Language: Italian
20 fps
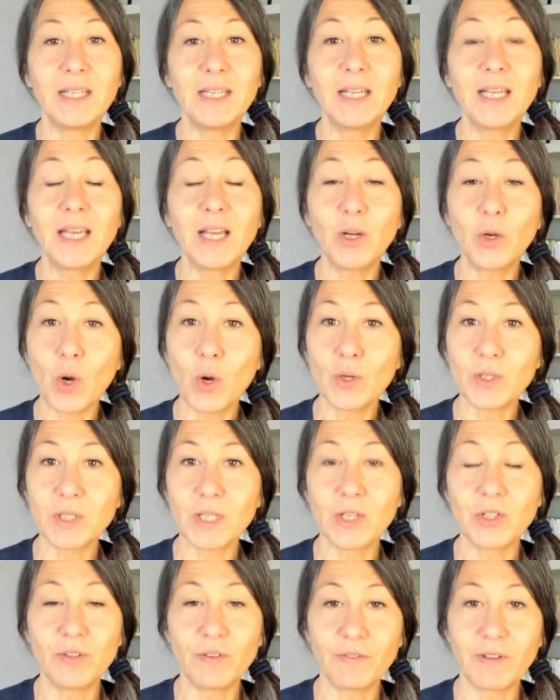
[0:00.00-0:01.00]
di che
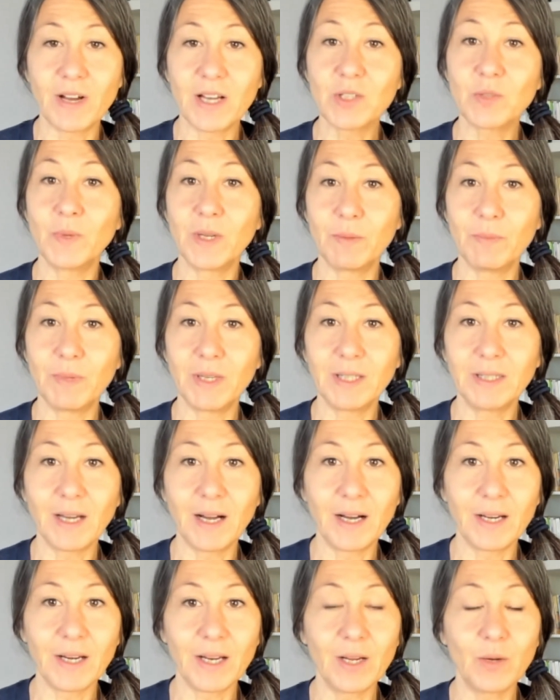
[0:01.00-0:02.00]
cosa ci fa
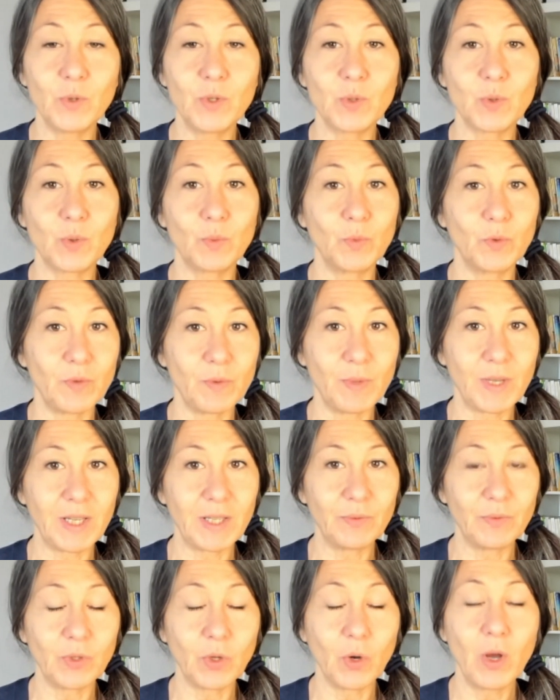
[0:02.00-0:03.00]
sperimentare questo
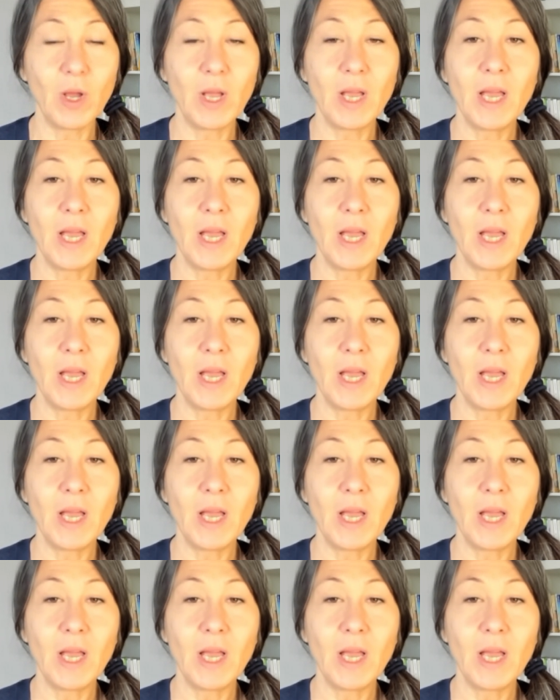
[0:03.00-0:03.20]
movimento.